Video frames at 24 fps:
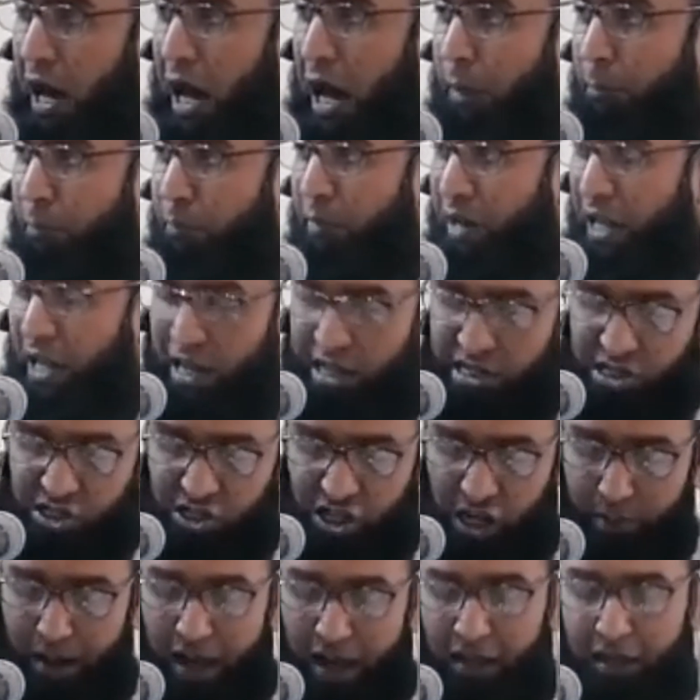आपने
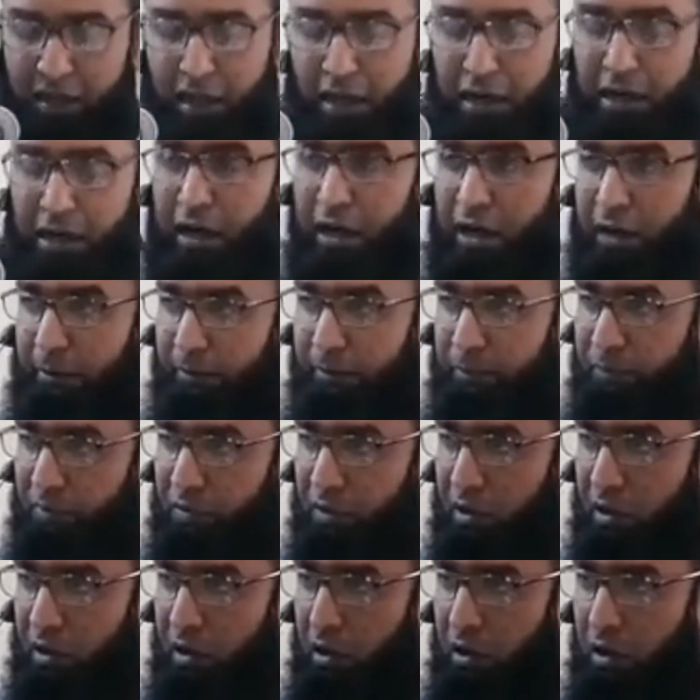इस्तेमाल करना है
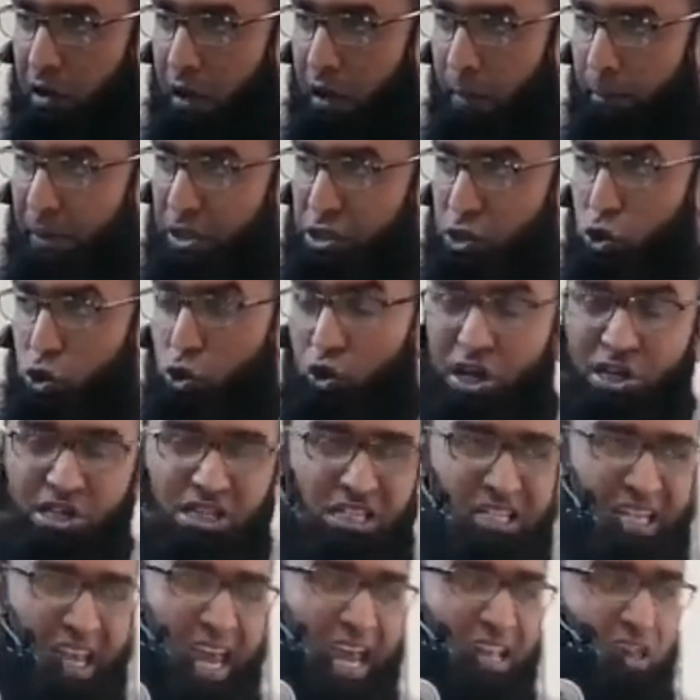बच्चों की
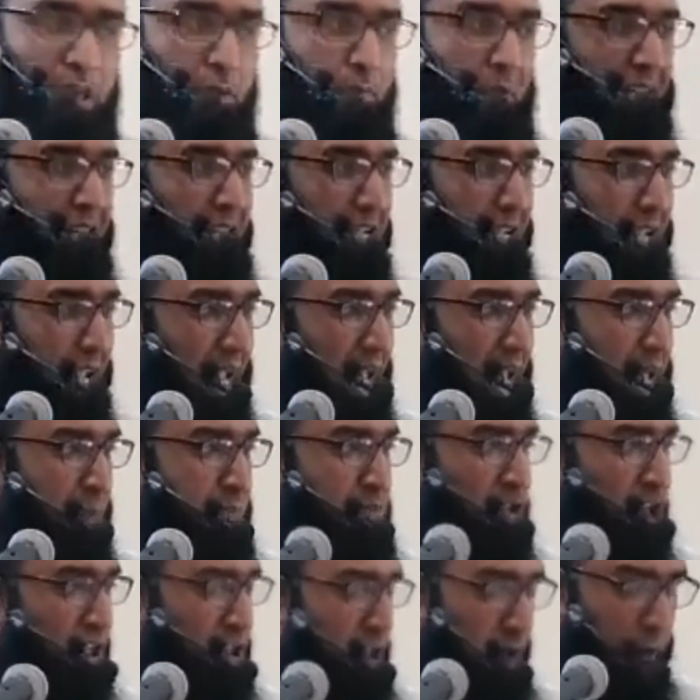सेहतमंद
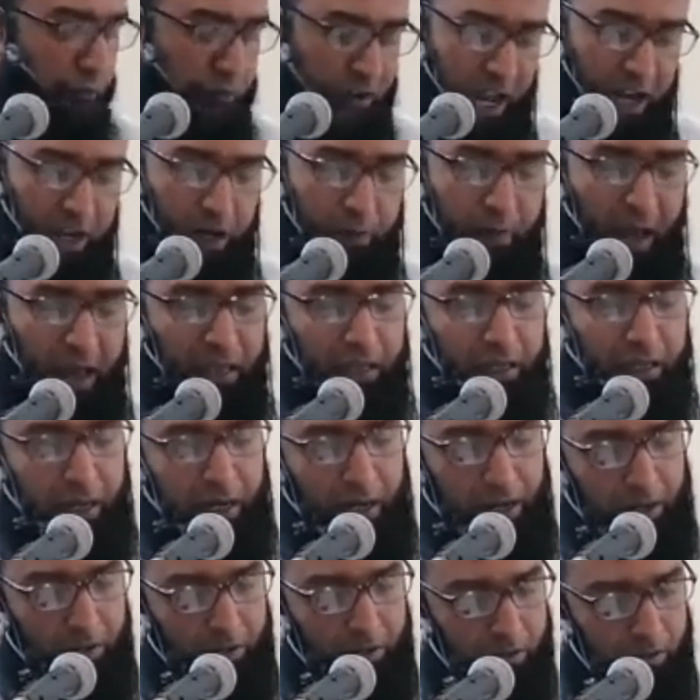गेम्स की तरफ रहनुमाई
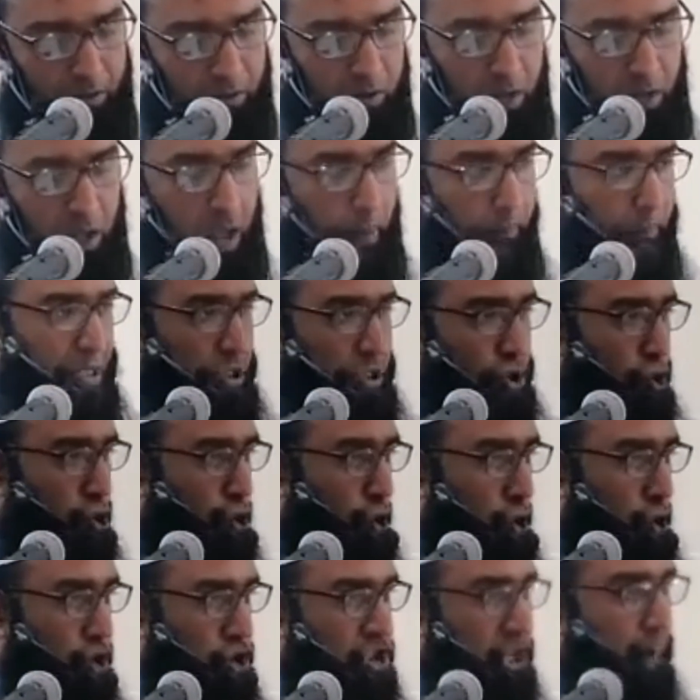करें बच्चों
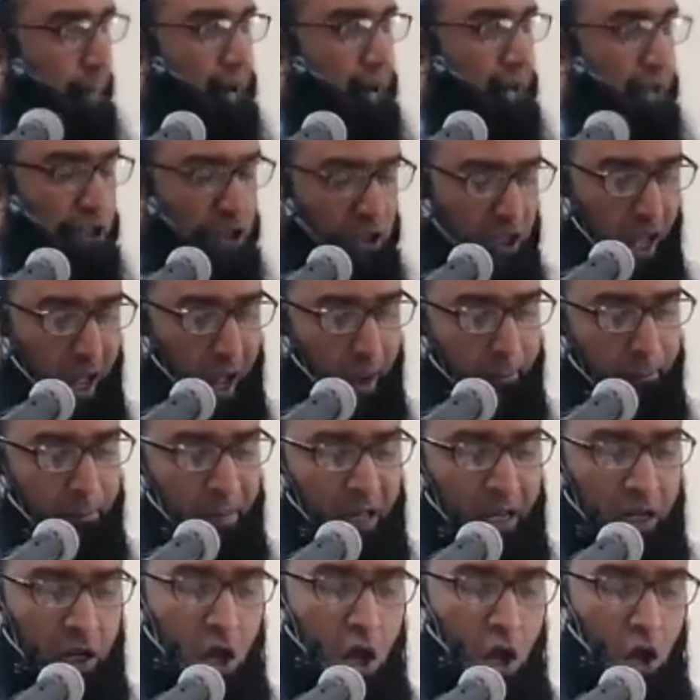को सबर
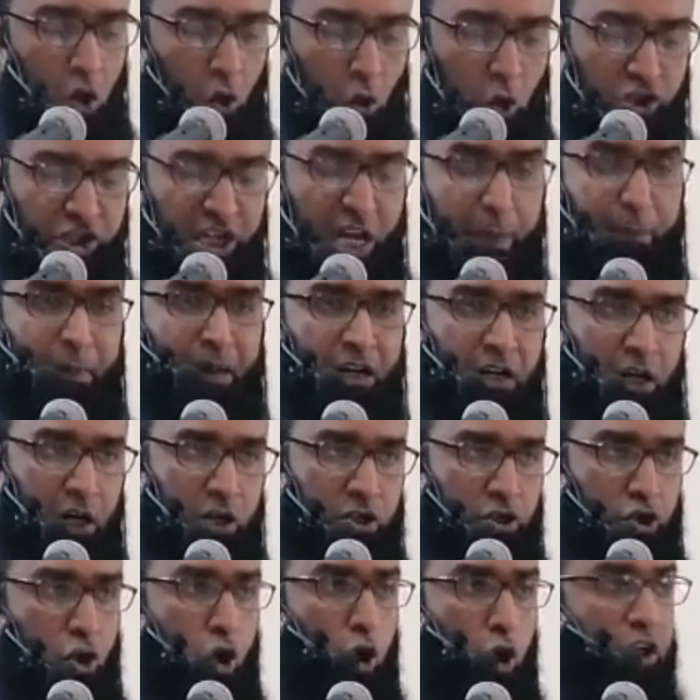तहमल गुस्से पर
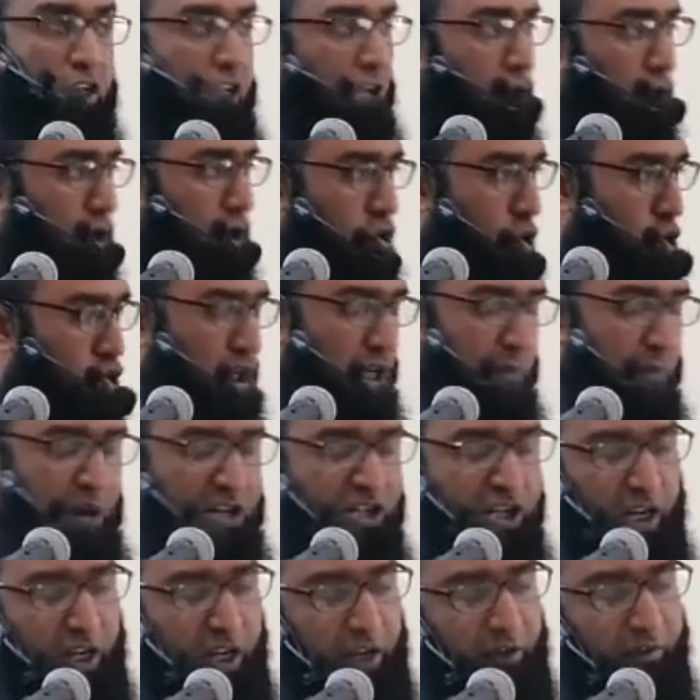कंट्रोल की खसूसी
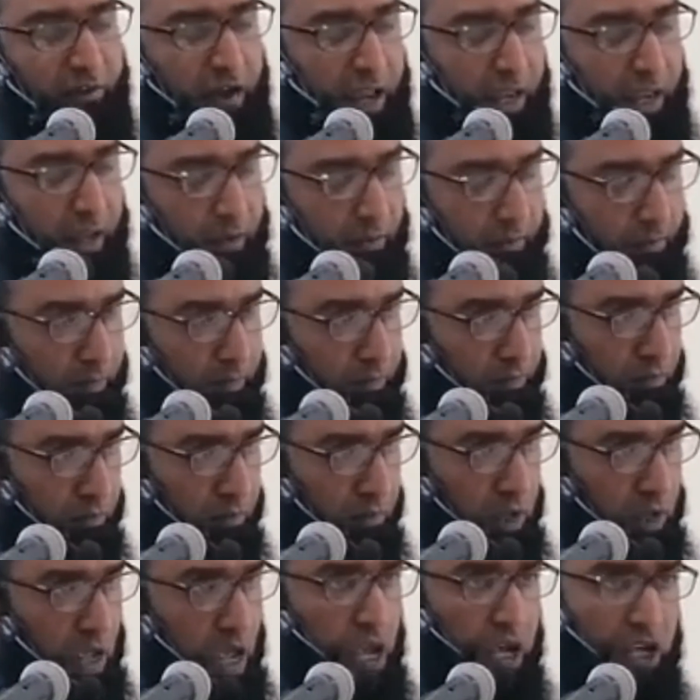मशक
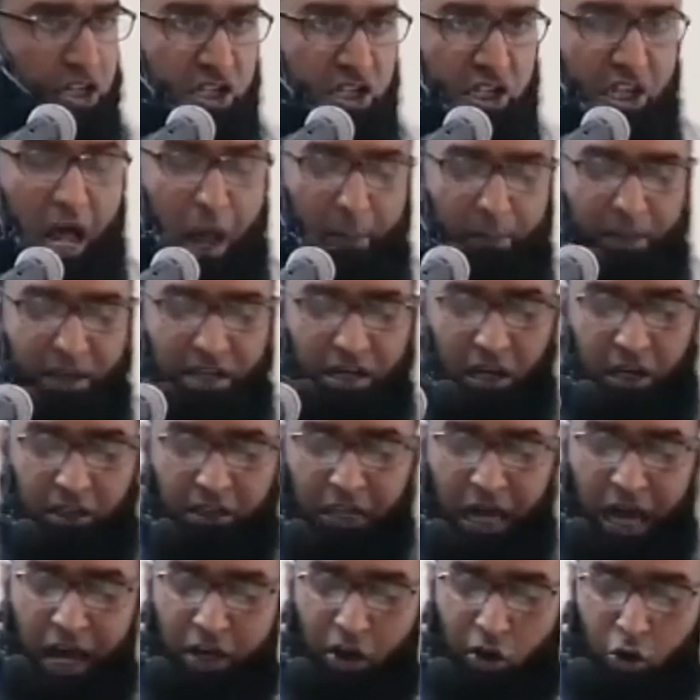करवाएं इस्लामी
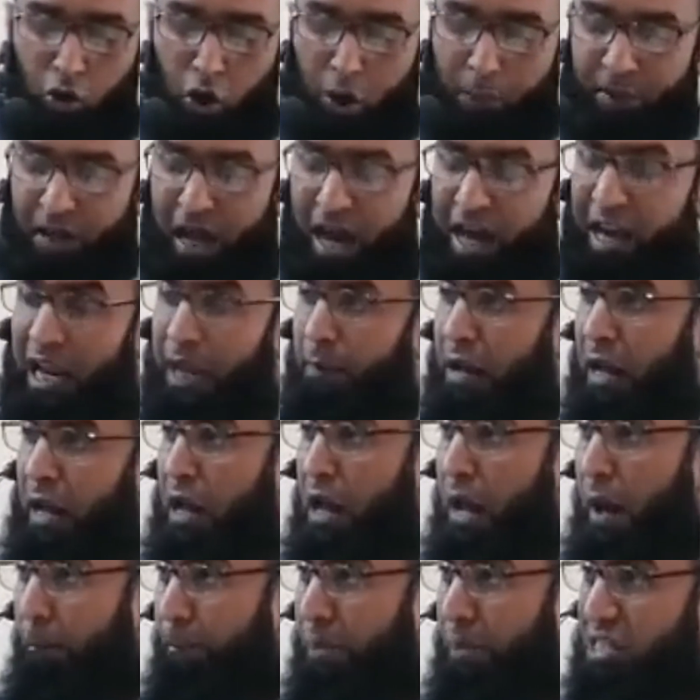अकदार को अपनाने
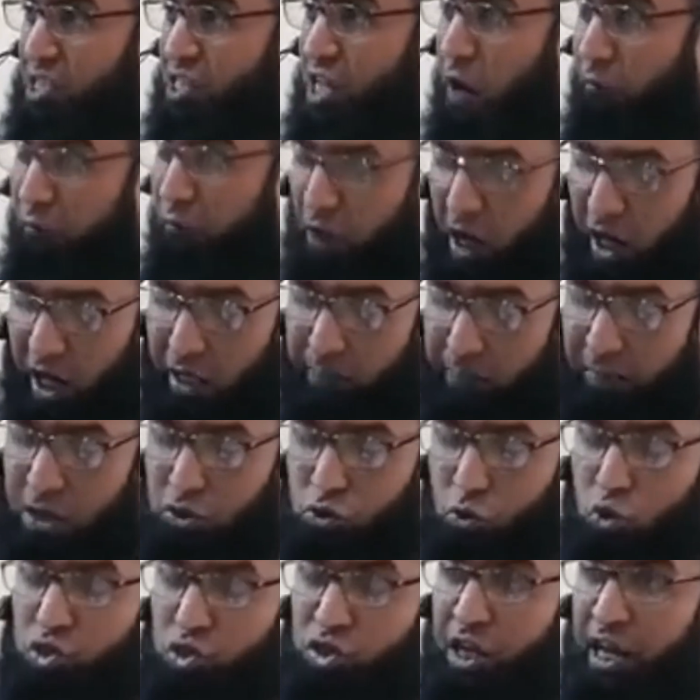में बच्चा फ़ख्र
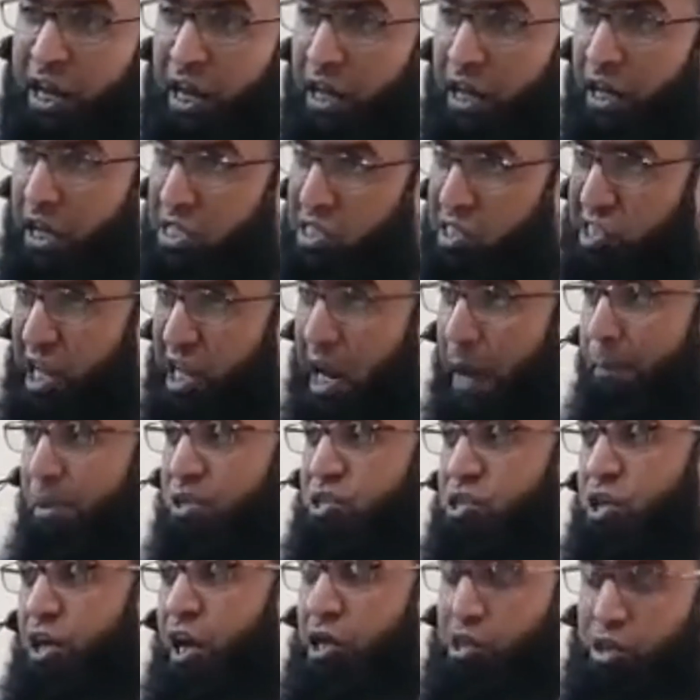महसूस करे इस तरह
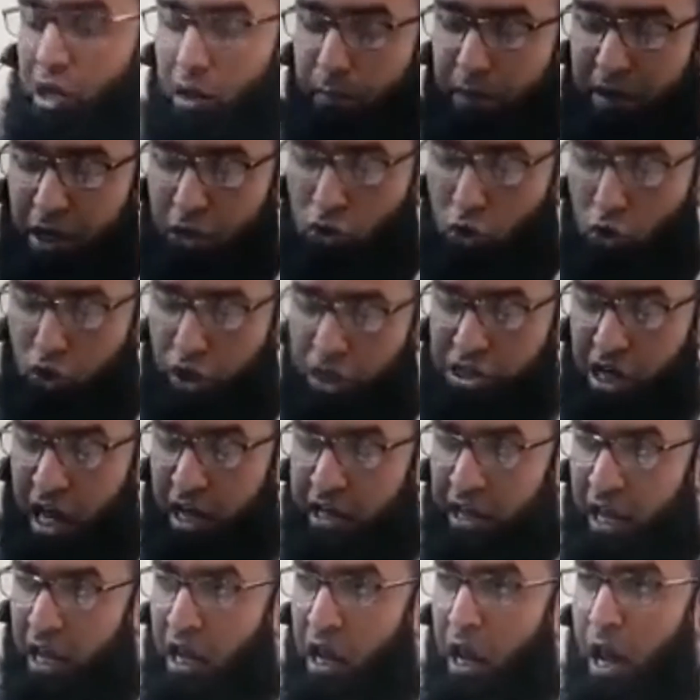बच्चे की तरबियत होनी
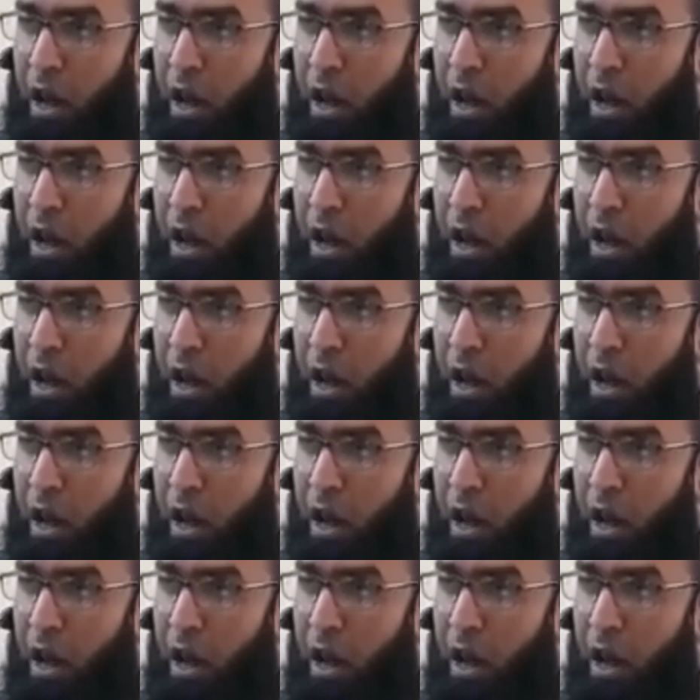चाहिए